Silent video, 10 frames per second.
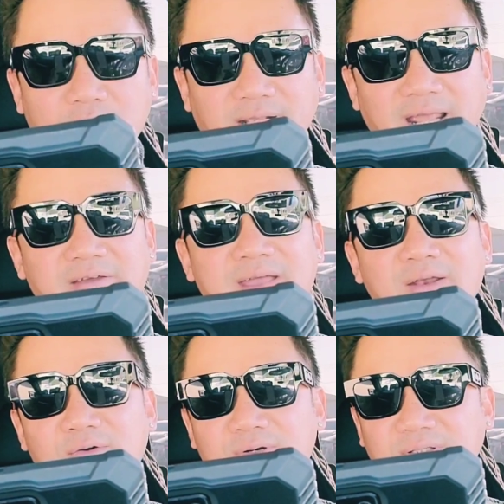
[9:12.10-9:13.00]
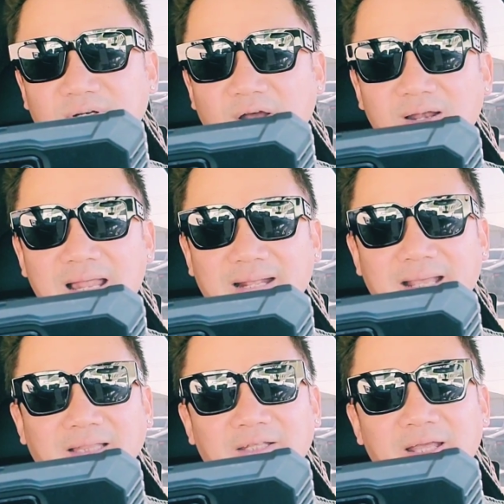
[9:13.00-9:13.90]
cho cháy vé luôn. Đó là
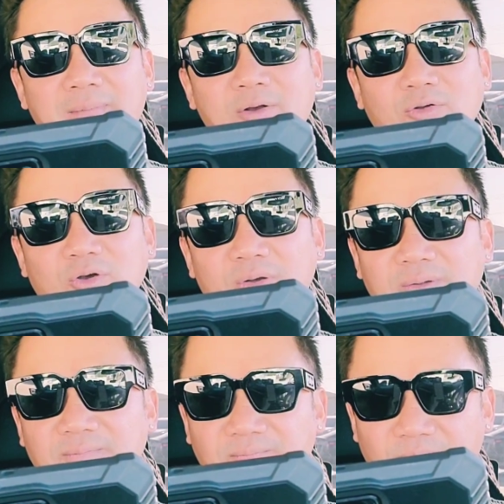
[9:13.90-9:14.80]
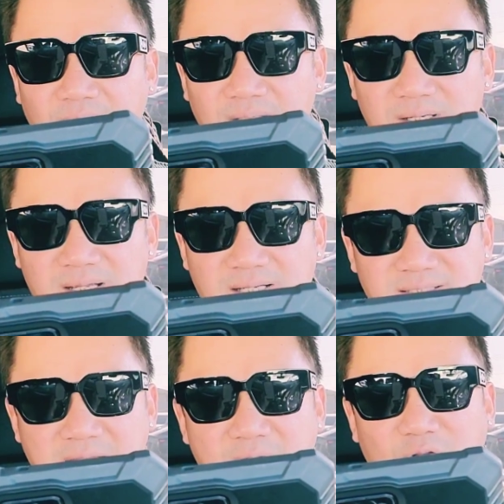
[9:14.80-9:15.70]
cách chơi mới của tôi.
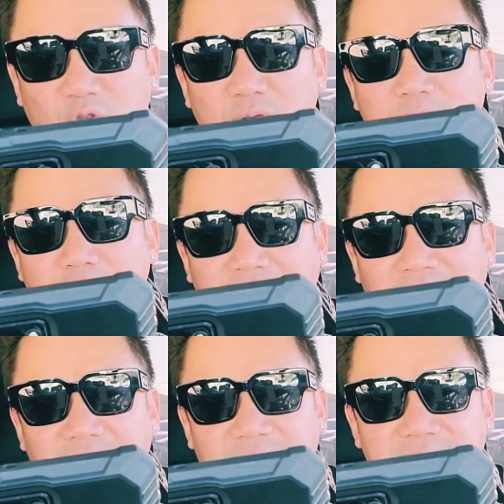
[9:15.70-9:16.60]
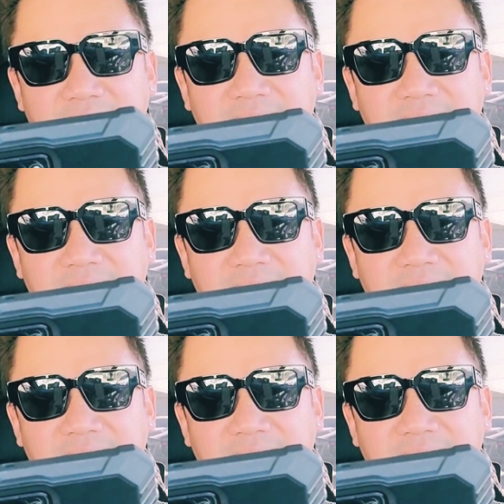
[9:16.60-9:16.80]
Sau tuyên bố này thì nữ đại